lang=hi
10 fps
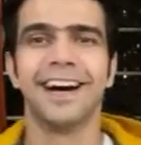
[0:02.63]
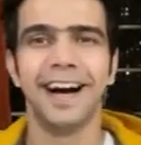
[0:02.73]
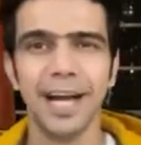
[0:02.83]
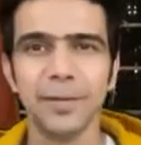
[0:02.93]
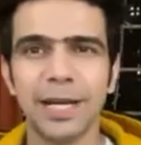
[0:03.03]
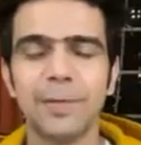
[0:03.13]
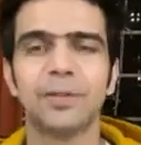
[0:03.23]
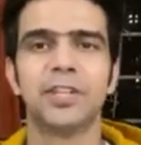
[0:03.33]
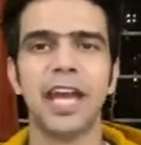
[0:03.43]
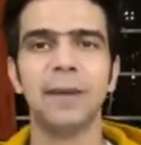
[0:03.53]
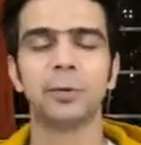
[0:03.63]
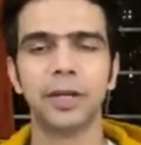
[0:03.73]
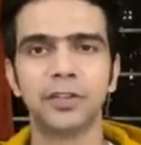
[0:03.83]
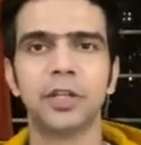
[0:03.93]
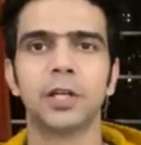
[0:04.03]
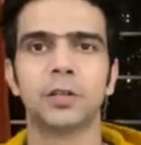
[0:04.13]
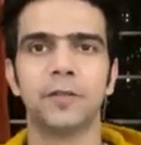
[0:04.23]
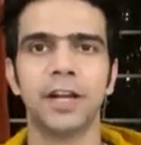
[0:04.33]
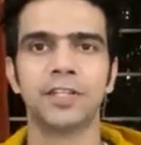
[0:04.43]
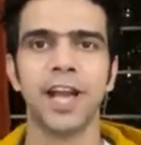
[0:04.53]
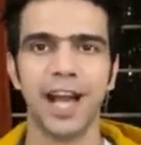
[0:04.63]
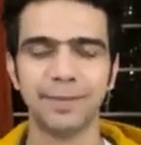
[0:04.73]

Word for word: हाय माय नेम इज जय एम 23 इयर्स ऑफ एज